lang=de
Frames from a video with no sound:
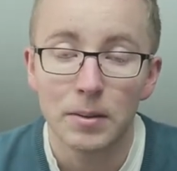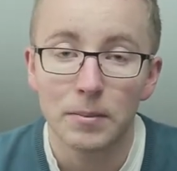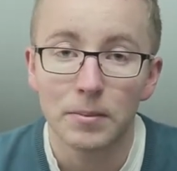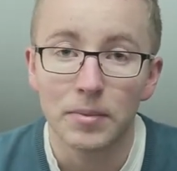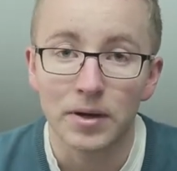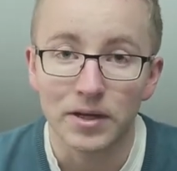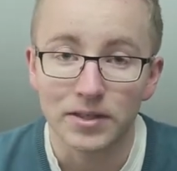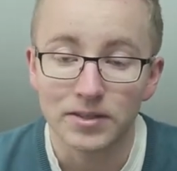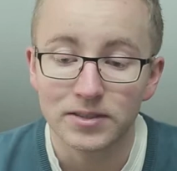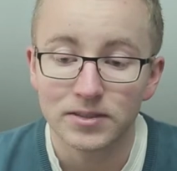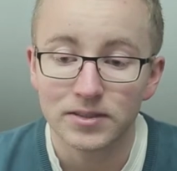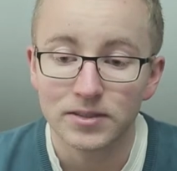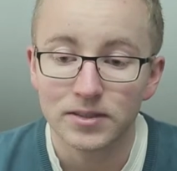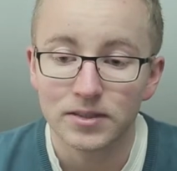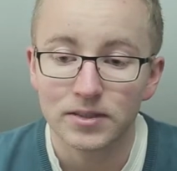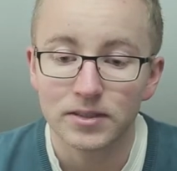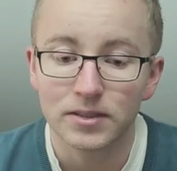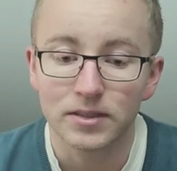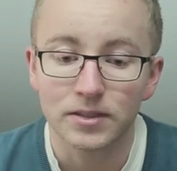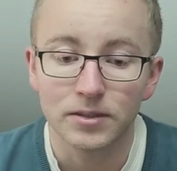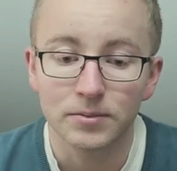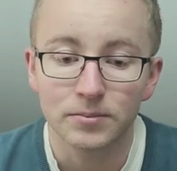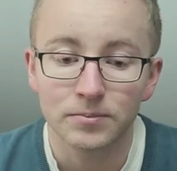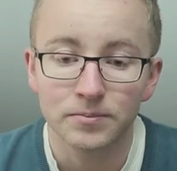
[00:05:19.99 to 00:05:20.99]
passend.
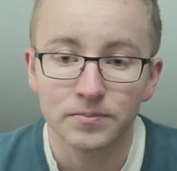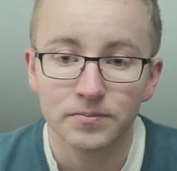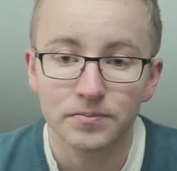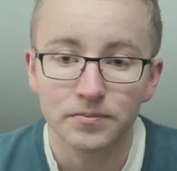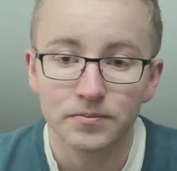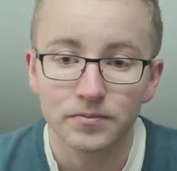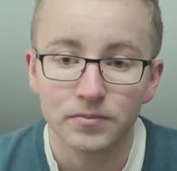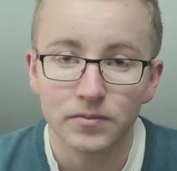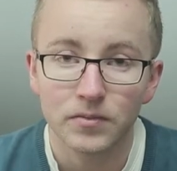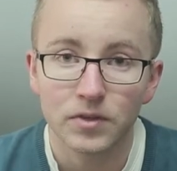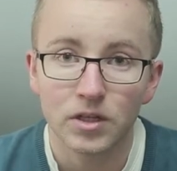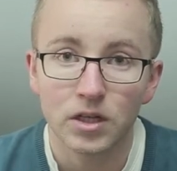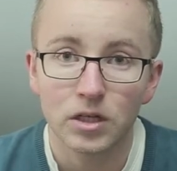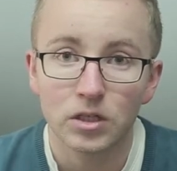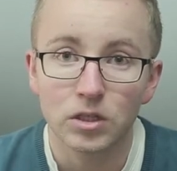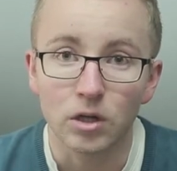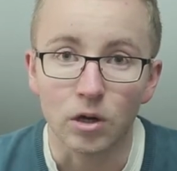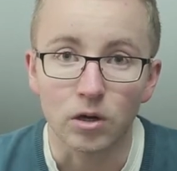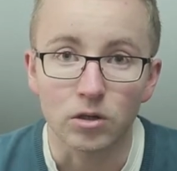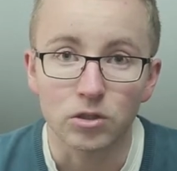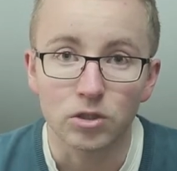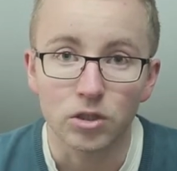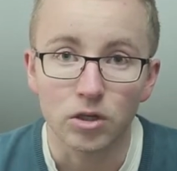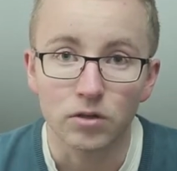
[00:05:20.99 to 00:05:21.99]
Ähm,
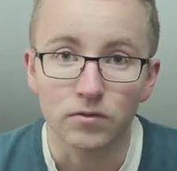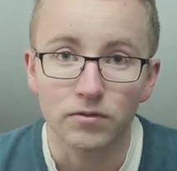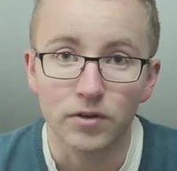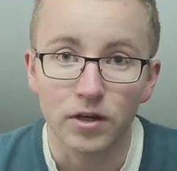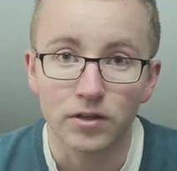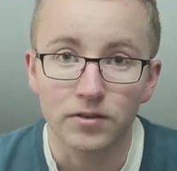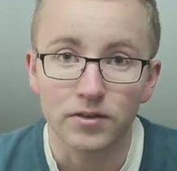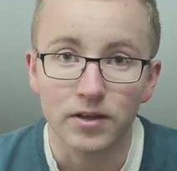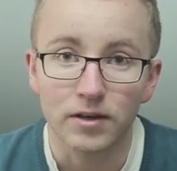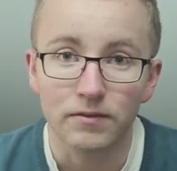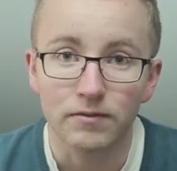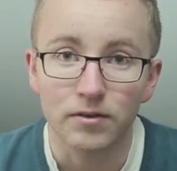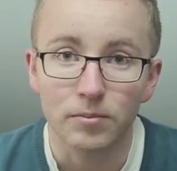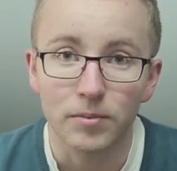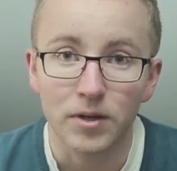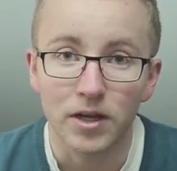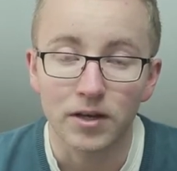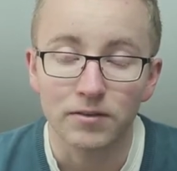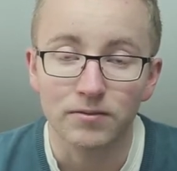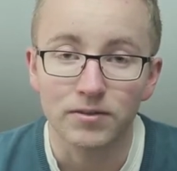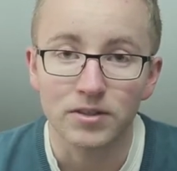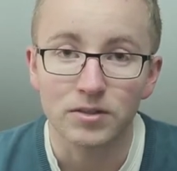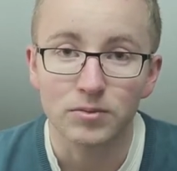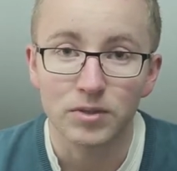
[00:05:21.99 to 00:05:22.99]
ja, schauen wir uns einfach mal
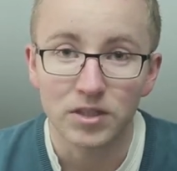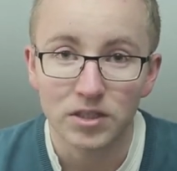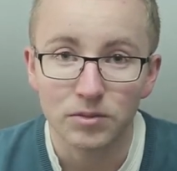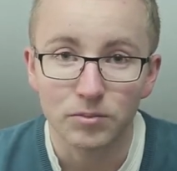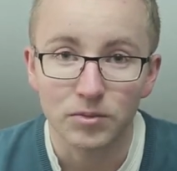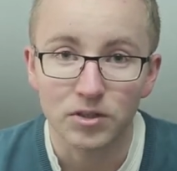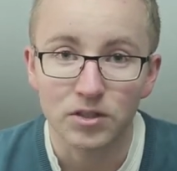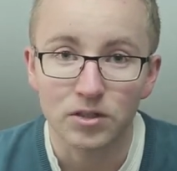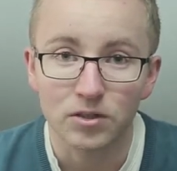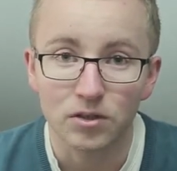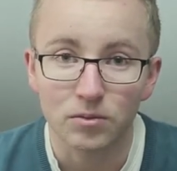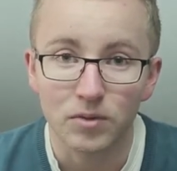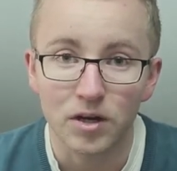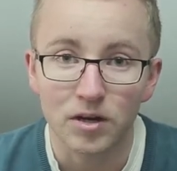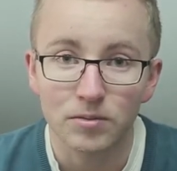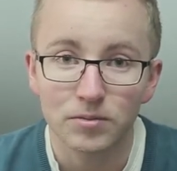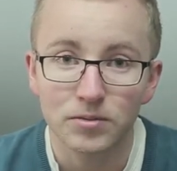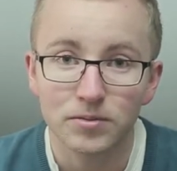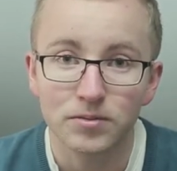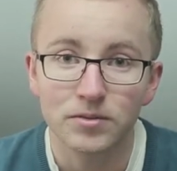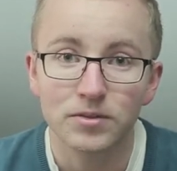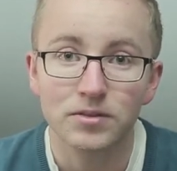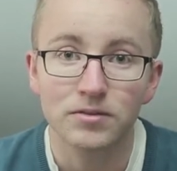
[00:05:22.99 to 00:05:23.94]
an, was ich mitgenommen habe.